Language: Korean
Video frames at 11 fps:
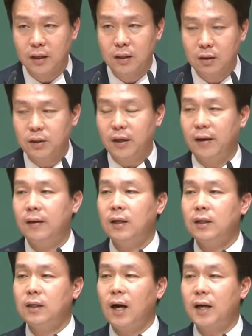그런데
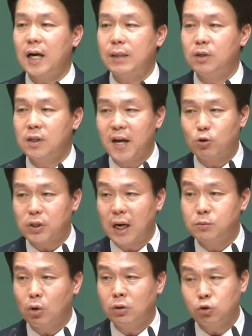그 하나님을 예루살렘
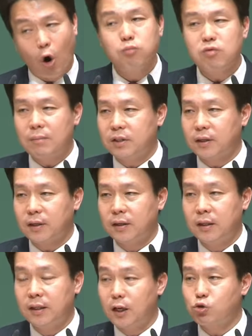성은 거부합니다.
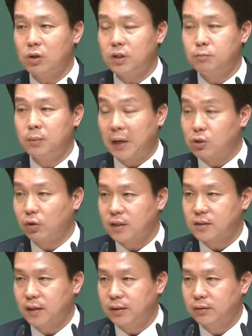예수님을 배척했잖아요.